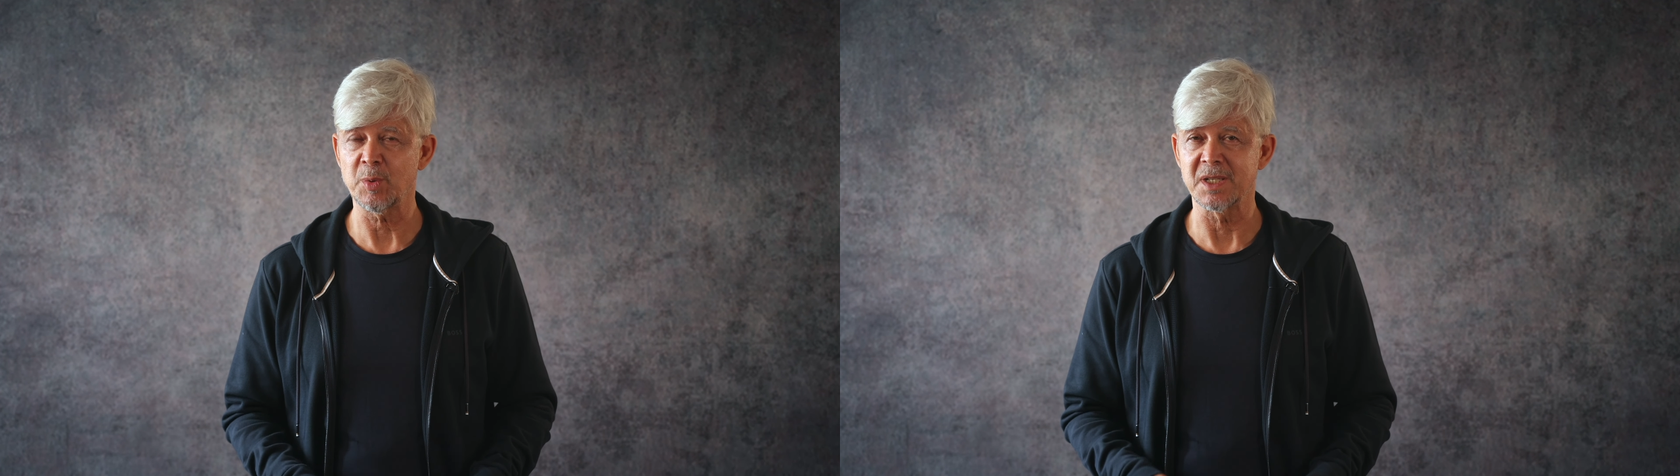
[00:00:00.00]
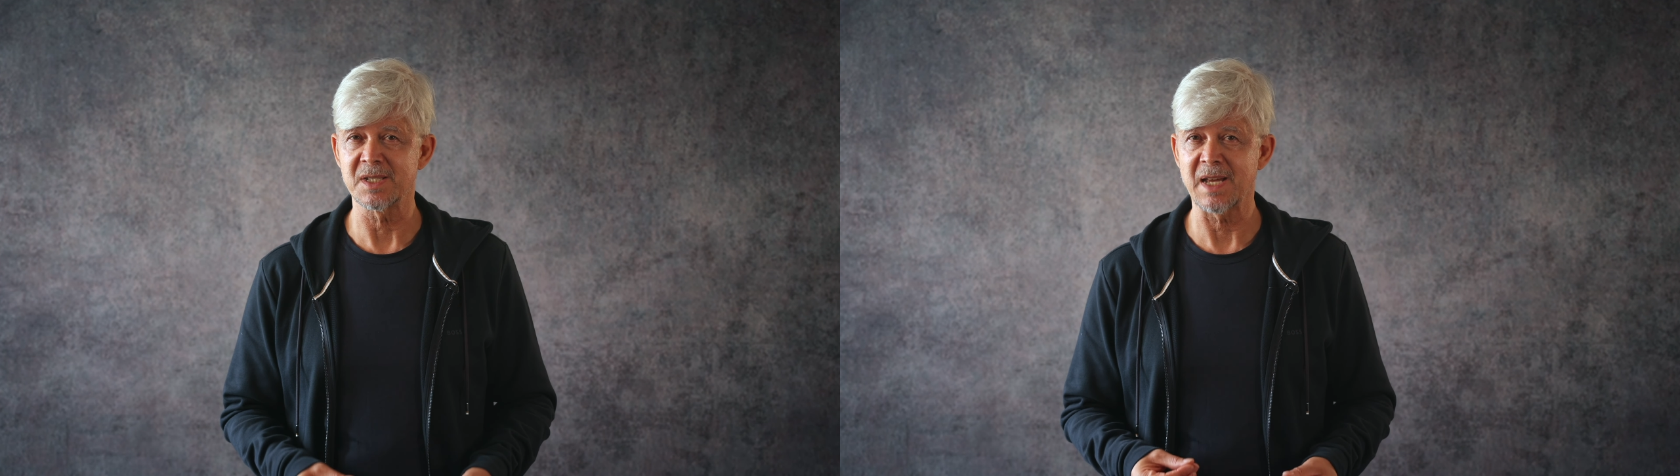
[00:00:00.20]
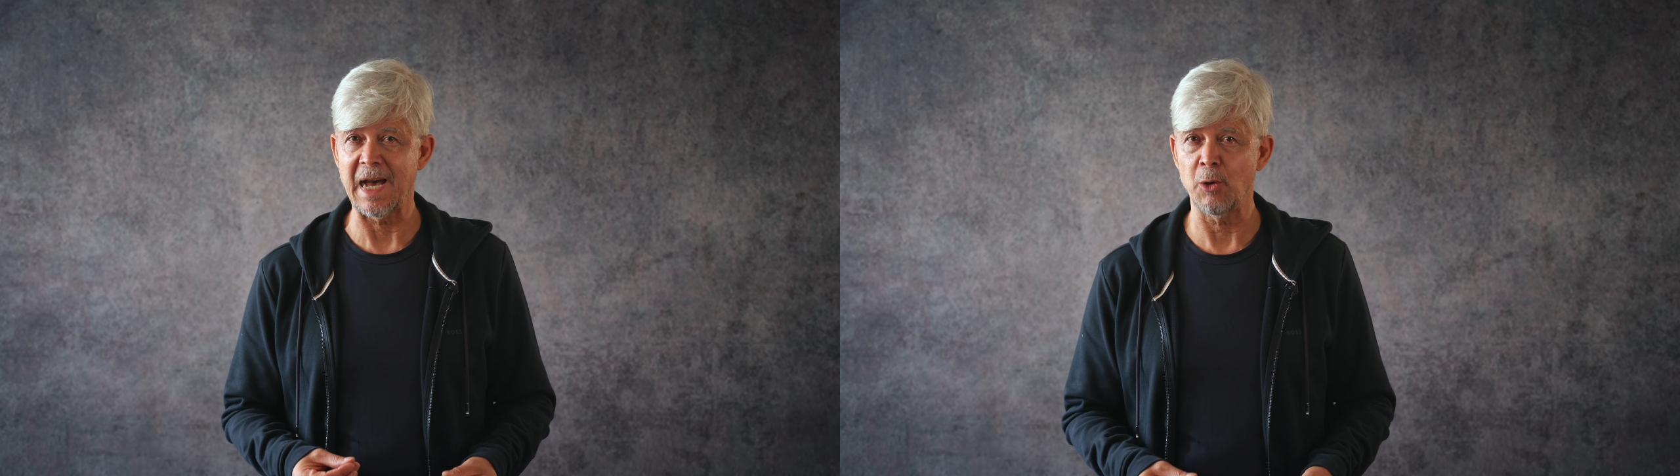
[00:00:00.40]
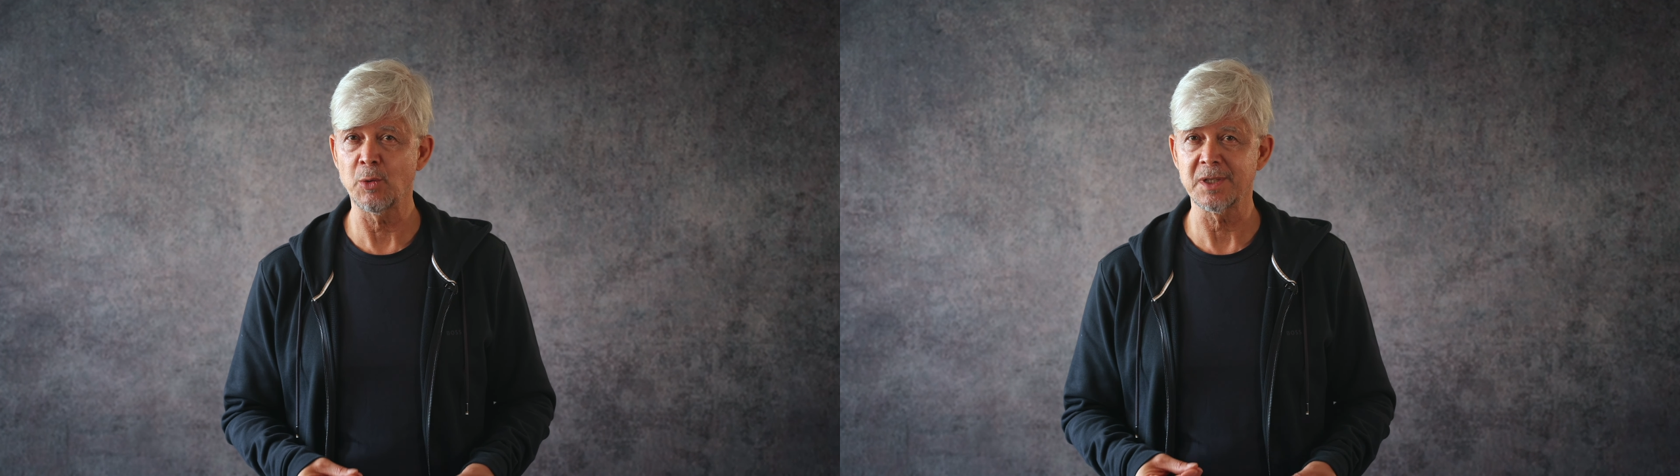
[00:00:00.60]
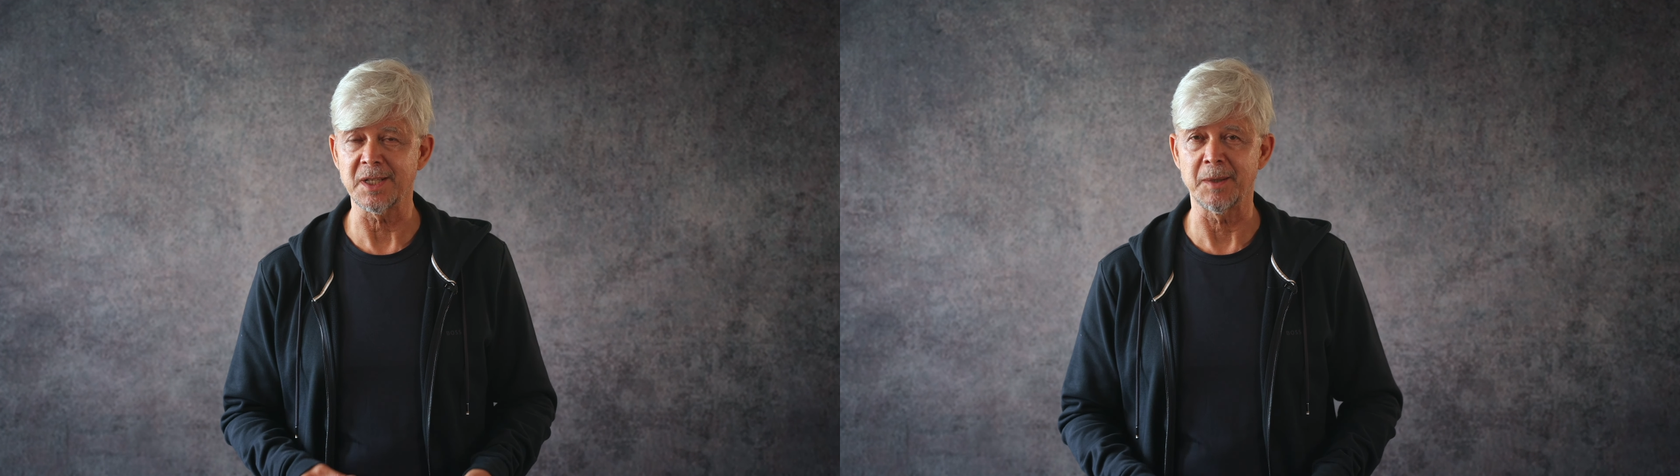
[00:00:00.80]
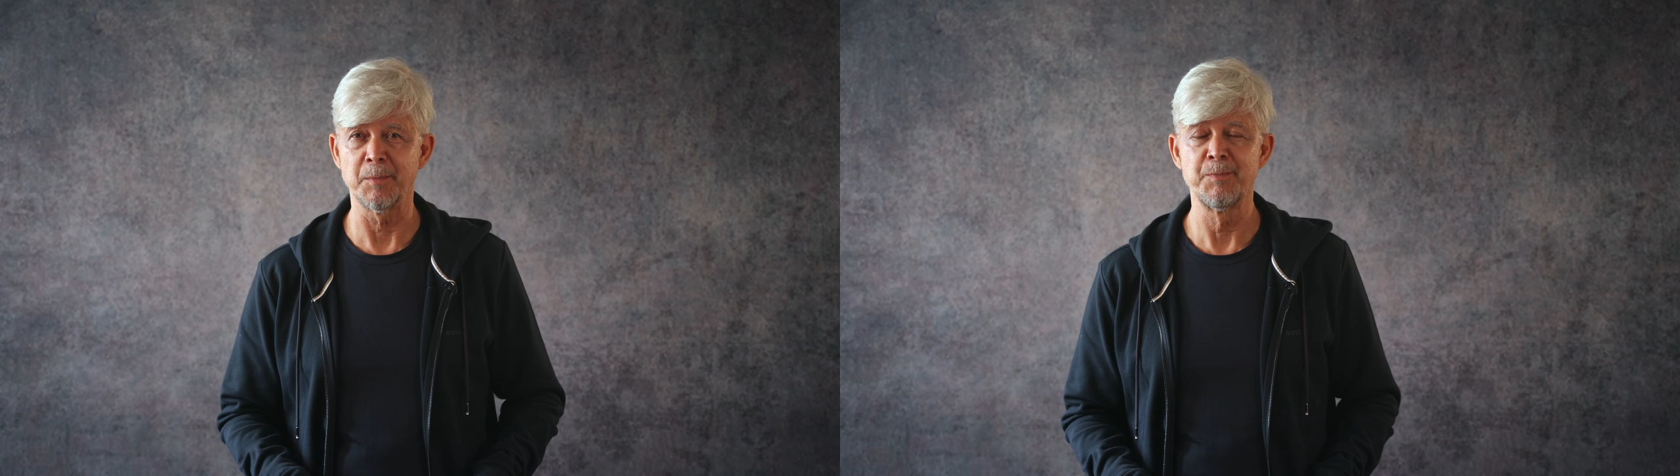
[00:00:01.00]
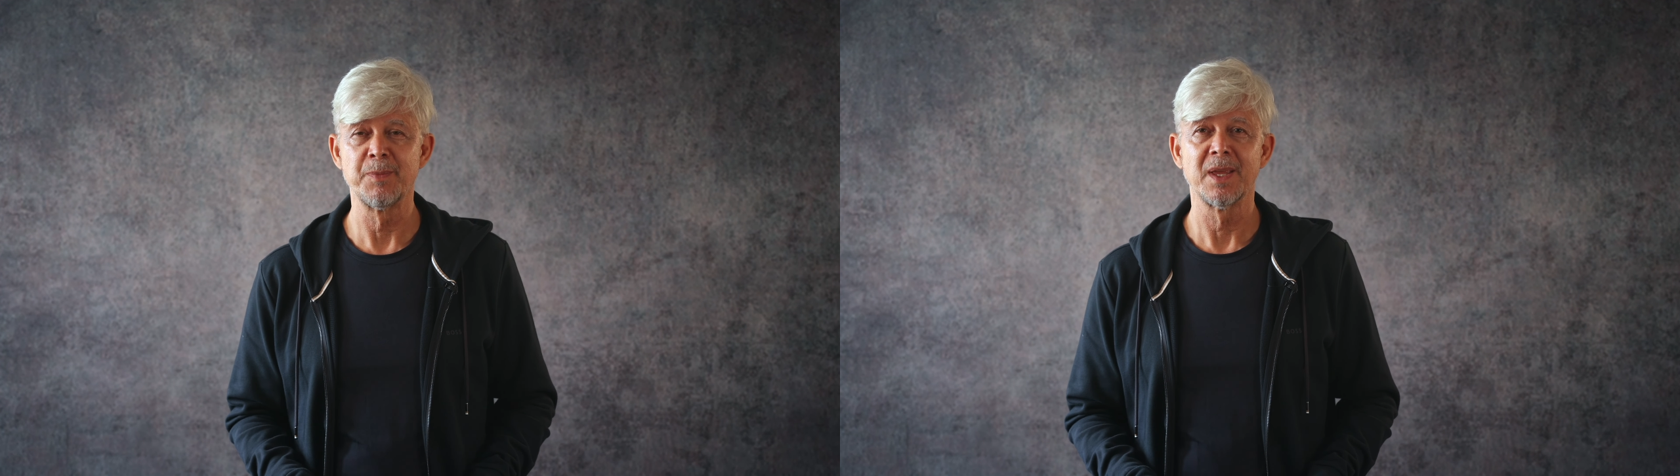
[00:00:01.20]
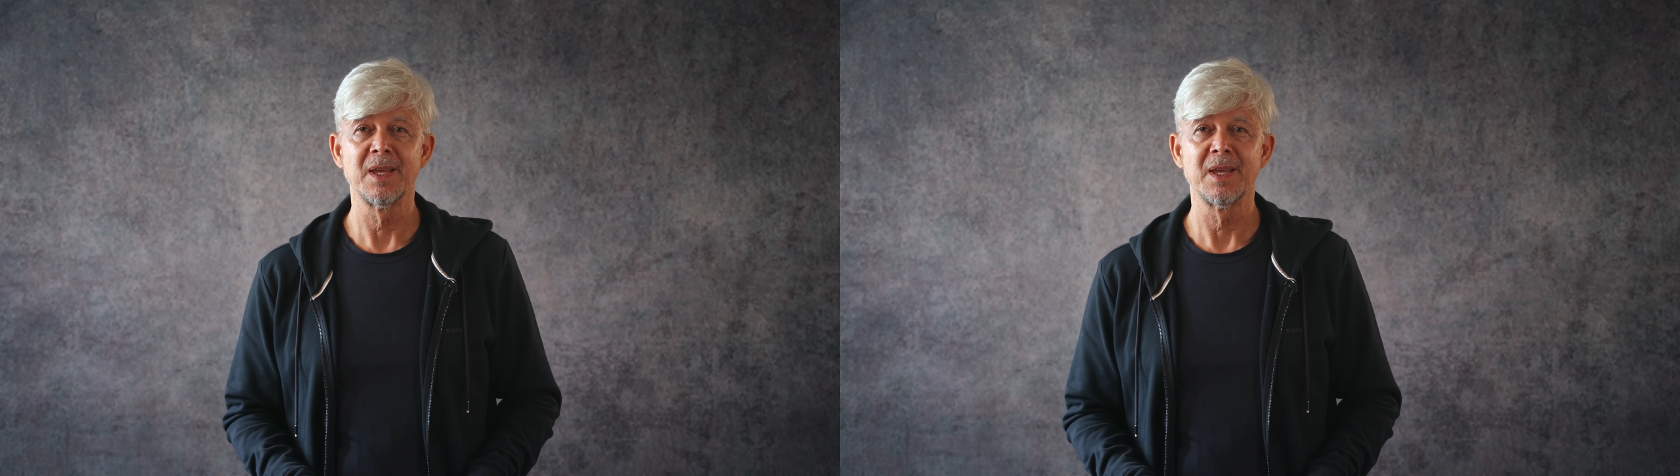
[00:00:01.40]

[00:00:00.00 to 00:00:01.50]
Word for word: übrigens auch Themen,